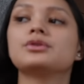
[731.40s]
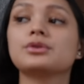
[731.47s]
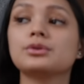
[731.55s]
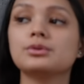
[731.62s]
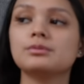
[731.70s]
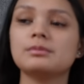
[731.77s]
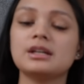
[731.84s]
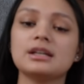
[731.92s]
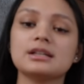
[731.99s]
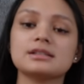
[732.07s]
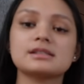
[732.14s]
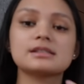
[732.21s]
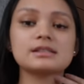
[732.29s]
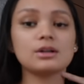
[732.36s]
room
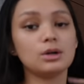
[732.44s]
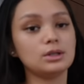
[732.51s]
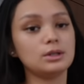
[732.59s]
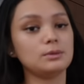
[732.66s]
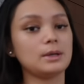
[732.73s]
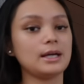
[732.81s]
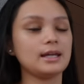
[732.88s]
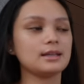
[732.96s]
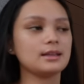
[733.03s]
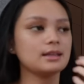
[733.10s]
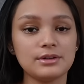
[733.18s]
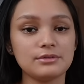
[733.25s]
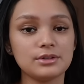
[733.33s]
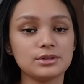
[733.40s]
is all white.
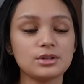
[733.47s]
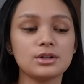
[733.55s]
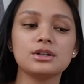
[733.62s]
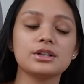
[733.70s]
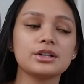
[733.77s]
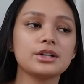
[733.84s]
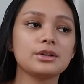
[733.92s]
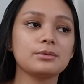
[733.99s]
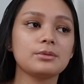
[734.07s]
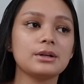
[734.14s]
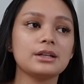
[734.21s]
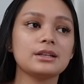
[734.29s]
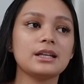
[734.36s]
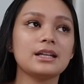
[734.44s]
Favorite color ko yung
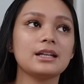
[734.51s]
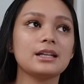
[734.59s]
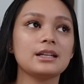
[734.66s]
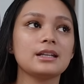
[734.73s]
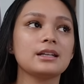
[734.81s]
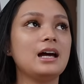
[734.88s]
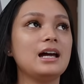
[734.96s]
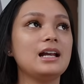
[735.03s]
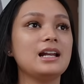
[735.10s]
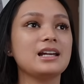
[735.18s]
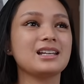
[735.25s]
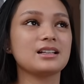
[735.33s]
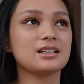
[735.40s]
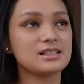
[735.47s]
white. And I
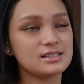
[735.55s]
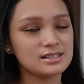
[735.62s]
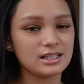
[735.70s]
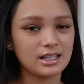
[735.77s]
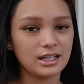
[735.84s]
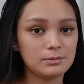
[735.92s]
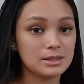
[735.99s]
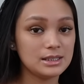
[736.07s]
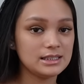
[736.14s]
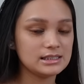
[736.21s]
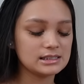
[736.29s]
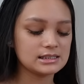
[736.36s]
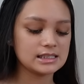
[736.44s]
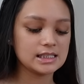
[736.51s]
like it kasi
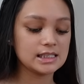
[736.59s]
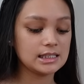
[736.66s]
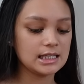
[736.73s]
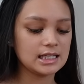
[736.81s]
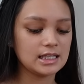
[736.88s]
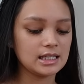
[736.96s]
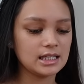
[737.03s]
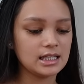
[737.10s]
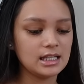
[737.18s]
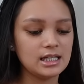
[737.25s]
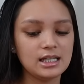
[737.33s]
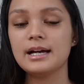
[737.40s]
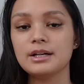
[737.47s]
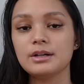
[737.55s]
malinis tignan.
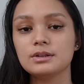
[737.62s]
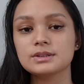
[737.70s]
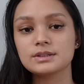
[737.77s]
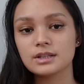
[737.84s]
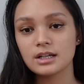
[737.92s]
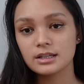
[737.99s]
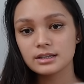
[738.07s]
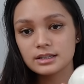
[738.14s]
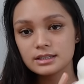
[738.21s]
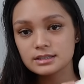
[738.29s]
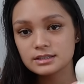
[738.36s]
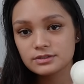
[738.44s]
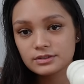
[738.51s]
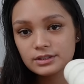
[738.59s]
I also got
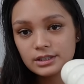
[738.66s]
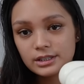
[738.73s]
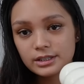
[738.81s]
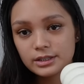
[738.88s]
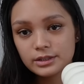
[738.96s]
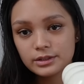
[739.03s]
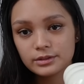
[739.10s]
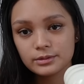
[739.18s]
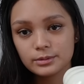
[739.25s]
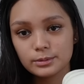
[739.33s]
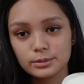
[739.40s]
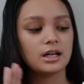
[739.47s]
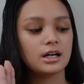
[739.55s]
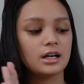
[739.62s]
this really
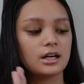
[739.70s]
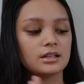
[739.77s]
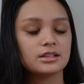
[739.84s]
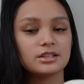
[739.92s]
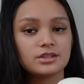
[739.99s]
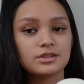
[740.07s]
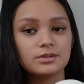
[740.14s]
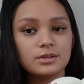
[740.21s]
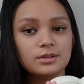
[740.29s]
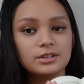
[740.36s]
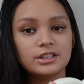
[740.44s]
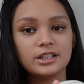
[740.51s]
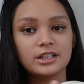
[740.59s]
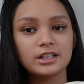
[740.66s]
cute uh, tissue
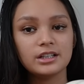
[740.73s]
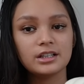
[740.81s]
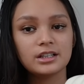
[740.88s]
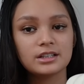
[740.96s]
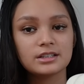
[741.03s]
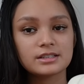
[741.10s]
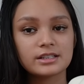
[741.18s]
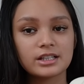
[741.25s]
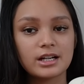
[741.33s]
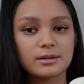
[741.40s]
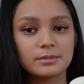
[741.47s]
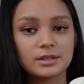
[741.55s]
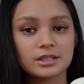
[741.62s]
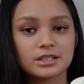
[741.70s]
holder.
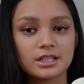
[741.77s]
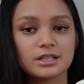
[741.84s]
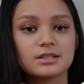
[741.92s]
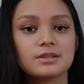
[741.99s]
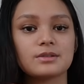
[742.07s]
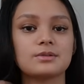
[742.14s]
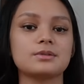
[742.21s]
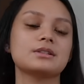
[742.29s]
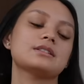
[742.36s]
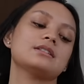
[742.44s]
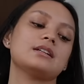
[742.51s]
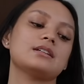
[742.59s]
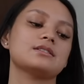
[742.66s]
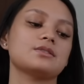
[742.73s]
Ceramic siya, so
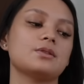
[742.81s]
it's nice